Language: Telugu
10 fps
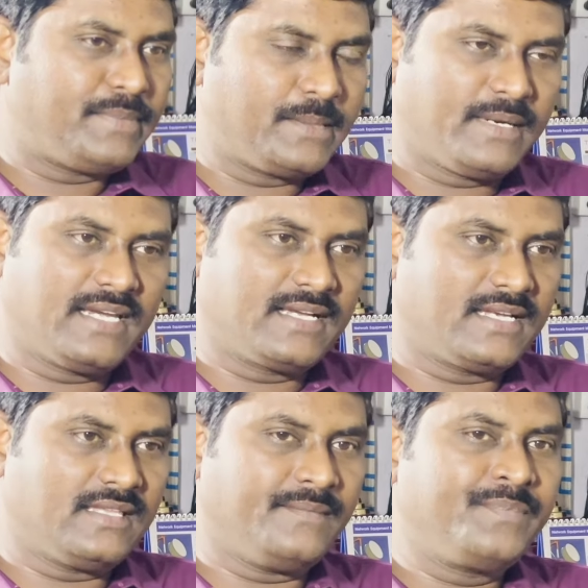పరిపాలనకు
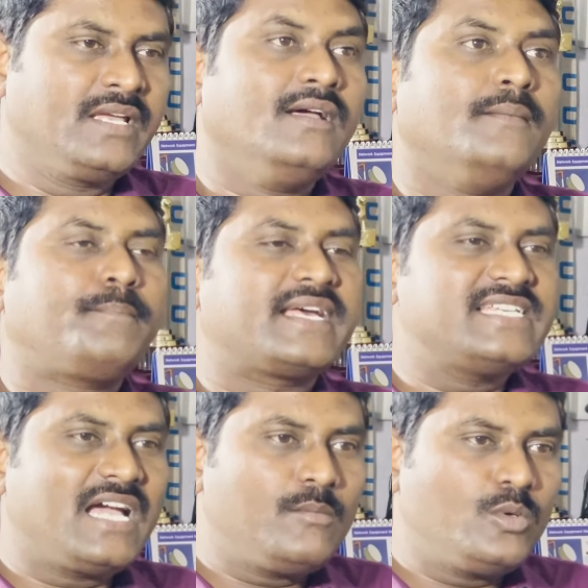అనేది
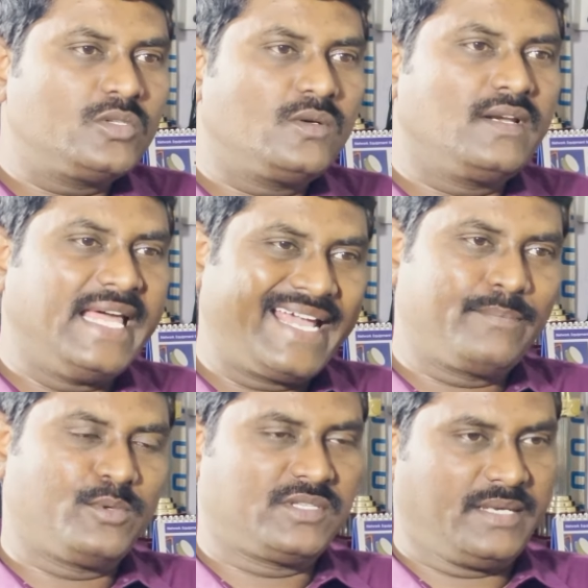ప్రజామోదం
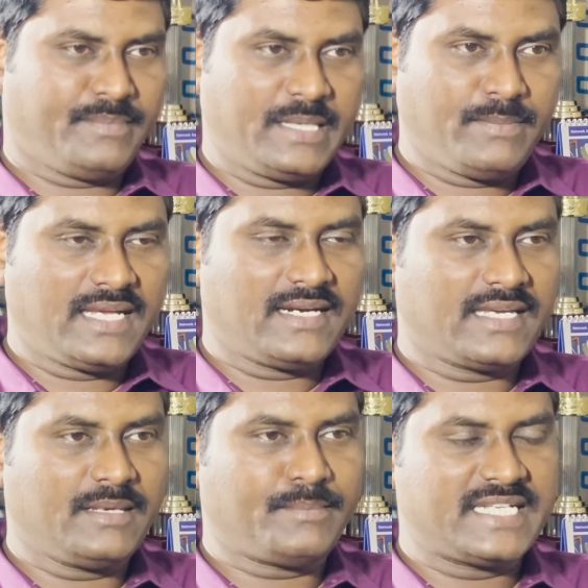లేకపోతే
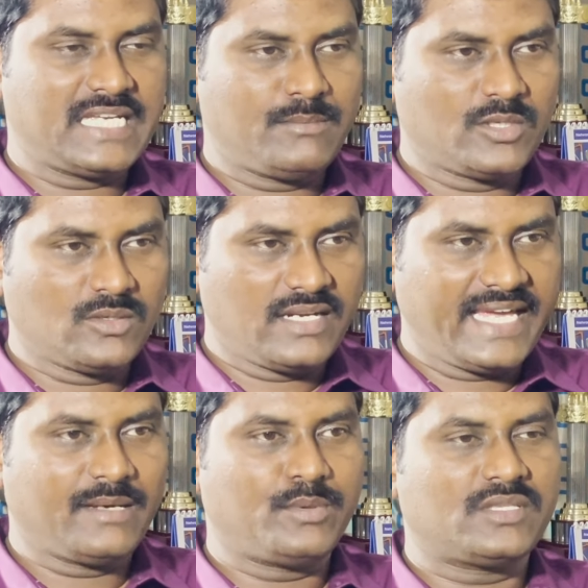పరిపాలనకి ప్రజామోదం
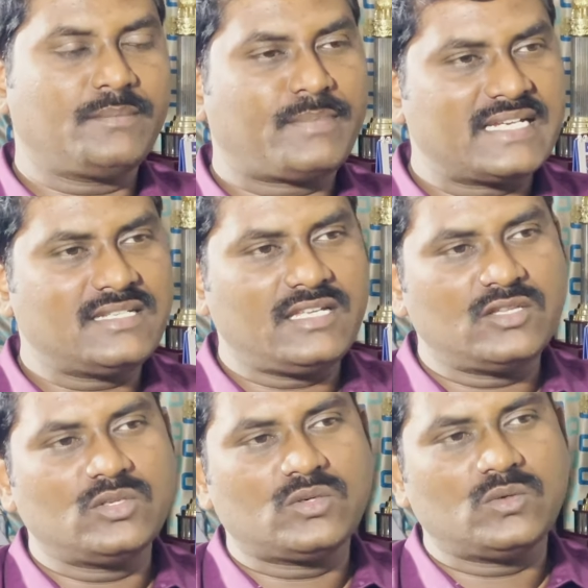లేకపోతే ప్రజలు
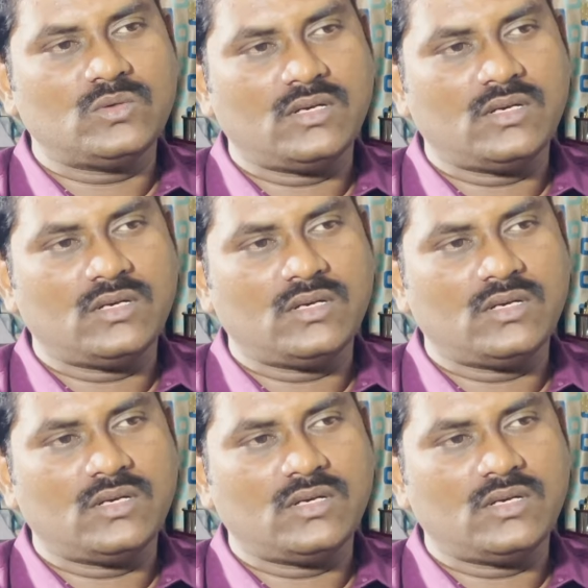ఎందుకు